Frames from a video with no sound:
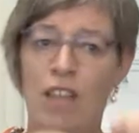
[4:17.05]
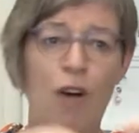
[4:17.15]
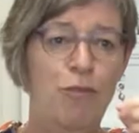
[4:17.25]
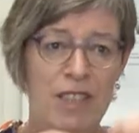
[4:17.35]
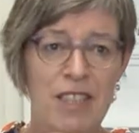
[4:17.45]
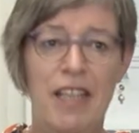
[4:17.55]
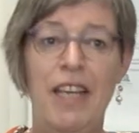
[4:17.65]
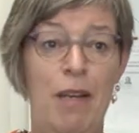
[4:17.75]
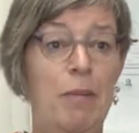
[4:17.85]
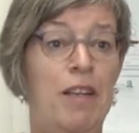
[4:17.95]
Auf diese
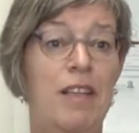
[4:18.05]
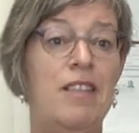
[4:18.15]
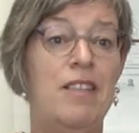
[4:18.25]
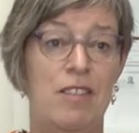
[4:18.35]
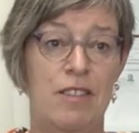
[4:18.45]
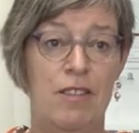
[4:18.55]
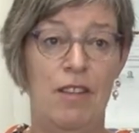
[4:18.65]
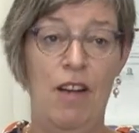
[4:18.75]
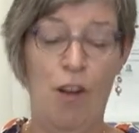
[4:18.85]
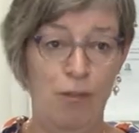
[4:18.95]
Ebene ist das
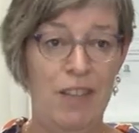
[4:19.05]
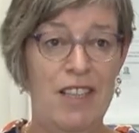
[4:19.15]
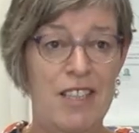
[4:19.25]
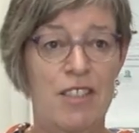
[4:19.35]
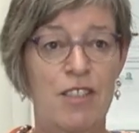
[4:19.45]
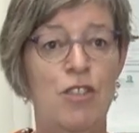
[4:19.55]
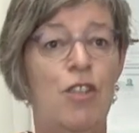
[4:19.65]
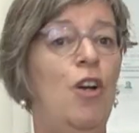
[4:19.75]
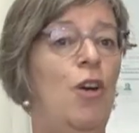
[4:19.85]
aufgelistet